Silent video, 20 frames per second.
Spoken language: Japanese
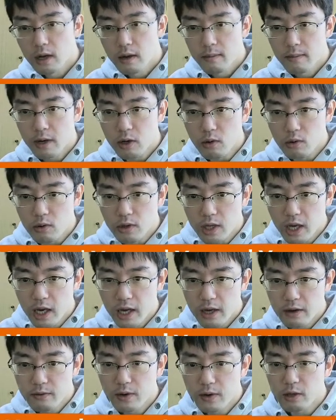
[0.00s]
まあ、このね、
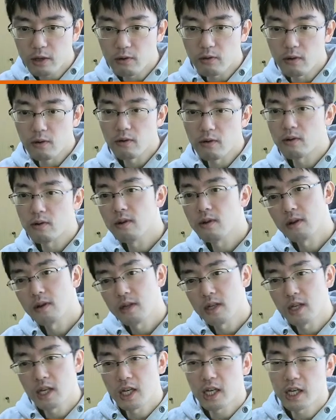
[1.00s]
F8
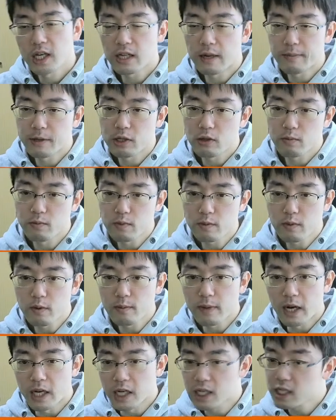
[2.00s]
に引いたビショップも
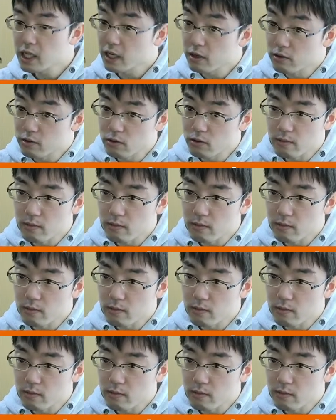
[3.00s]
まあ生きてくると、